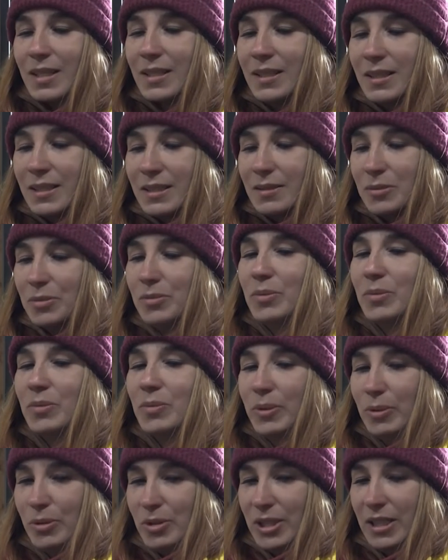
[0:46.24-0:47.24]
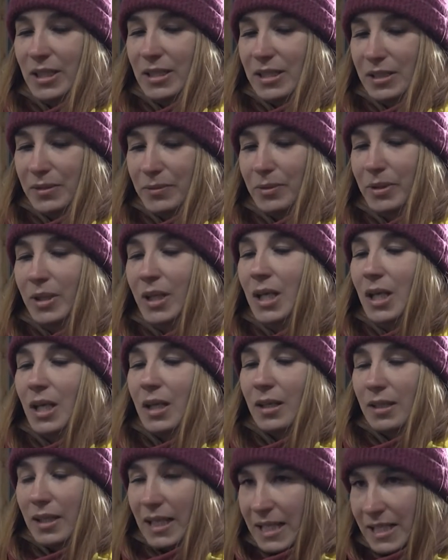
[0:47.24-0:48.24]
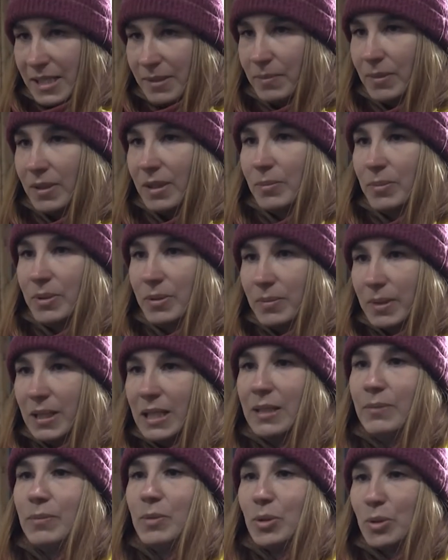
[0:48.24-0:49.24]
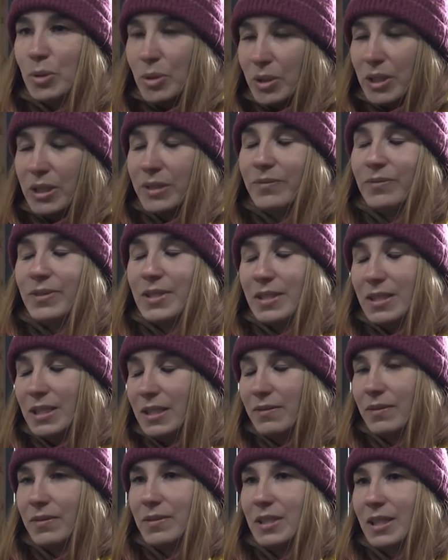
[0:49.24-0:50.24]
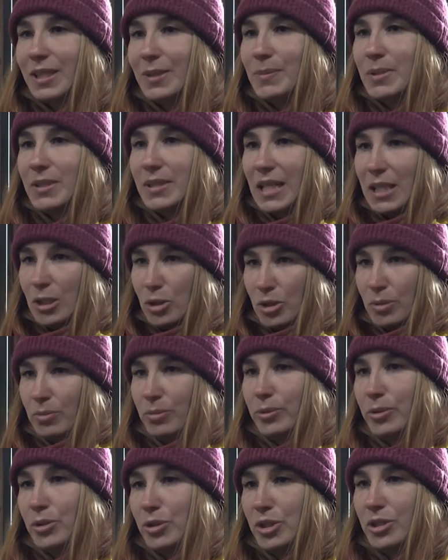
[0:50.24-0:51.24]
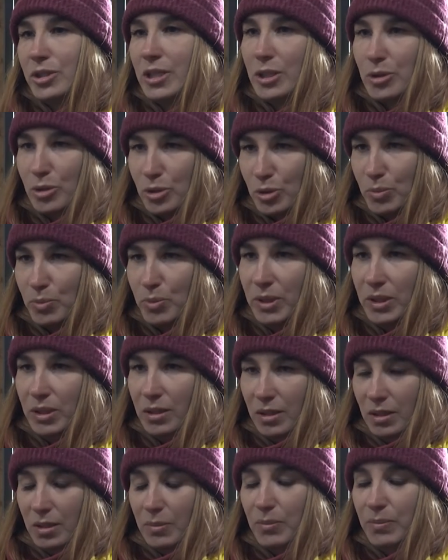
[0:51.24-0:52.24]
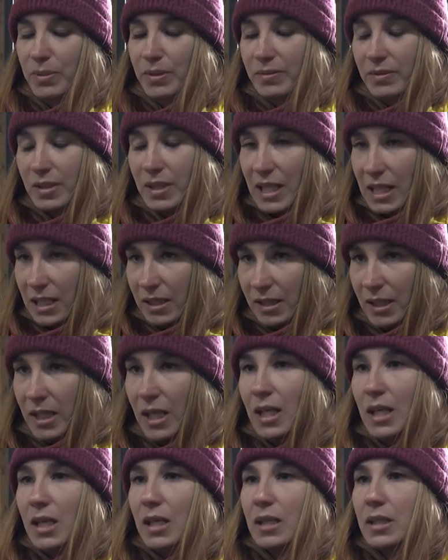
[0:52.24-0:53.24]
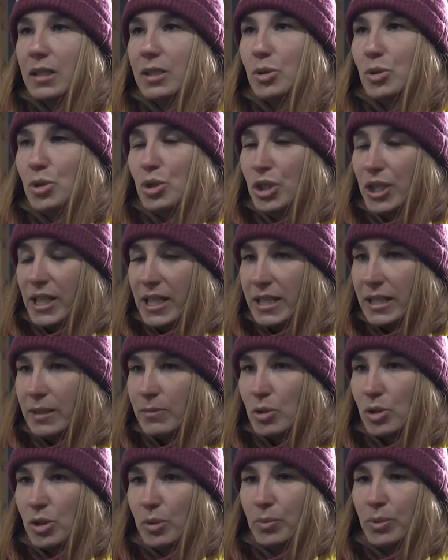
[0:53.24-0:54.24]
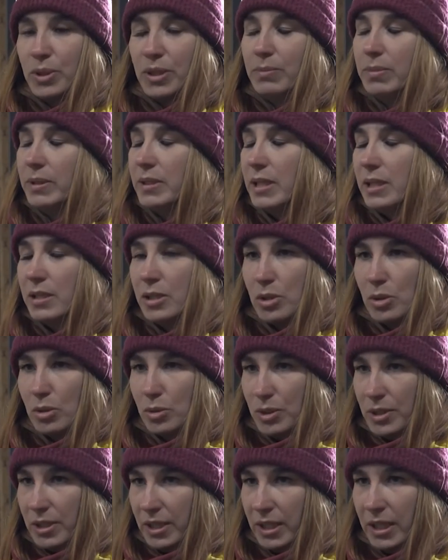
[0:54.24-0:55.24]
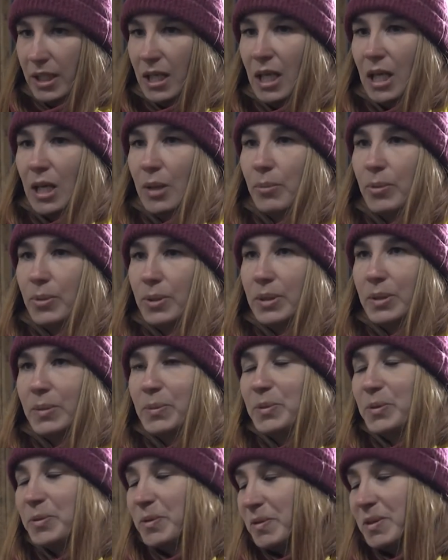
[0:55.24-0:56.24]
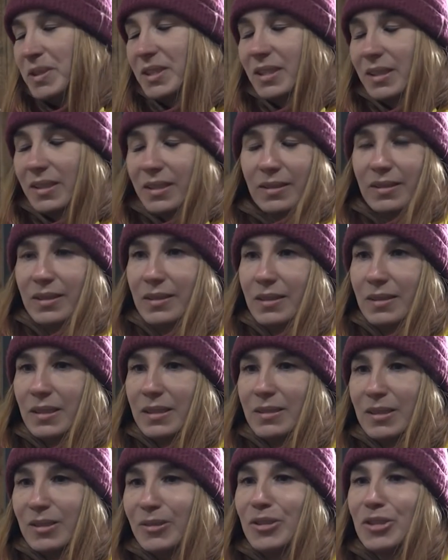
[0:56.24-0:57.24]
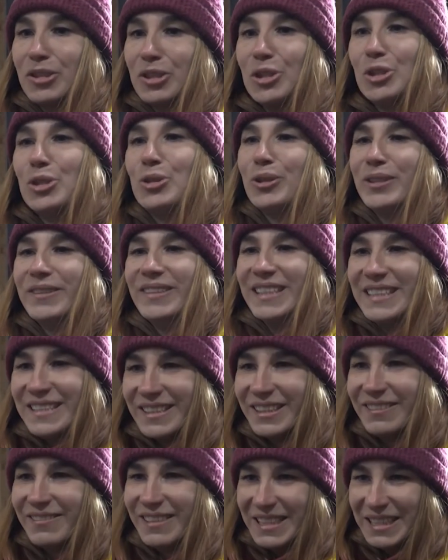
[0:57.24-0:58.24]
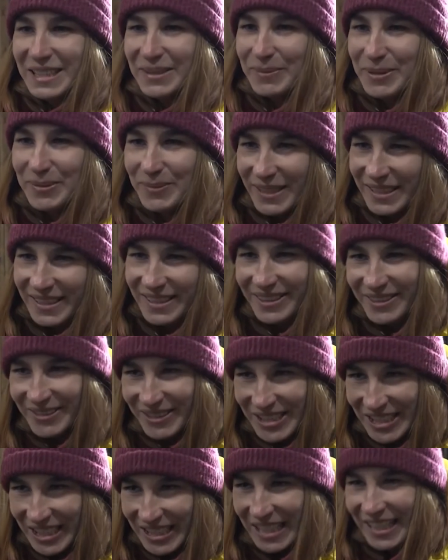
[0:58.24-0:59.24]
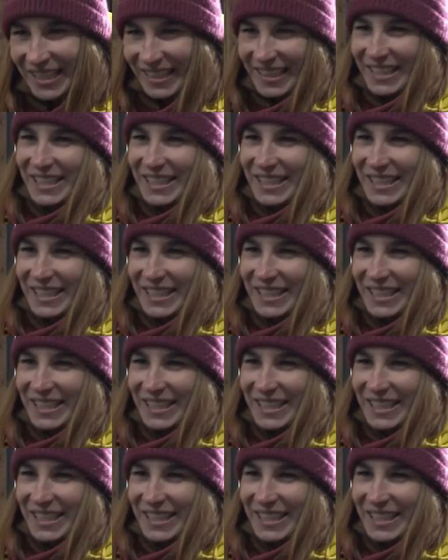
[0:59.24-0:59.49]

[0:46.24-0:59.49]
нет, ну, получается, его гладим, обнимаем, трогаем везде, во всех местах, чтобы лошадь сразу же при, привыкала к ощущениям, чтобы не боялась людей. Поэтому его все тоже еще одна целовально-обнимальная лошадь.